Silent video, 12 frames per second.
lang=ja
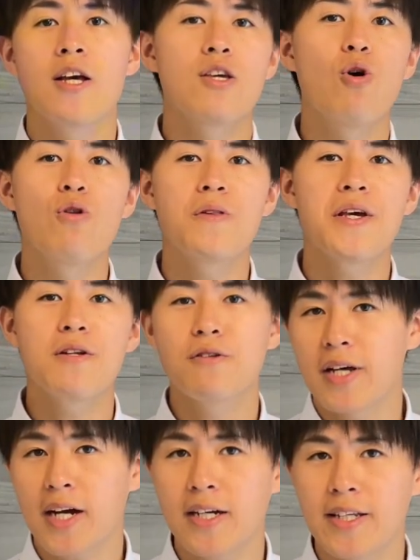読んでいる
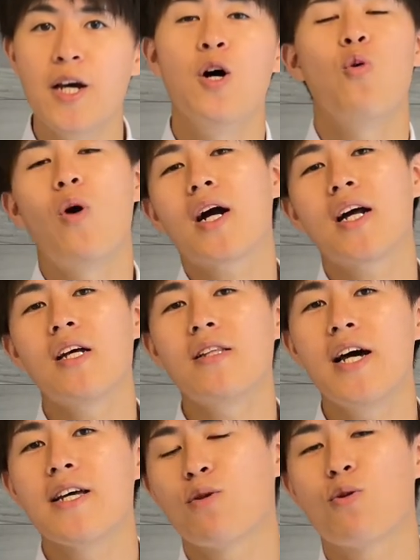中でわから
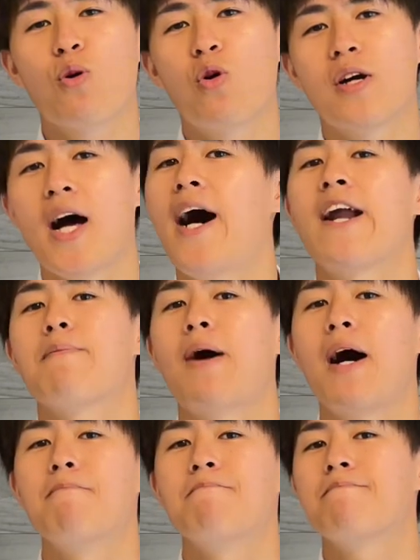ないところがあれば、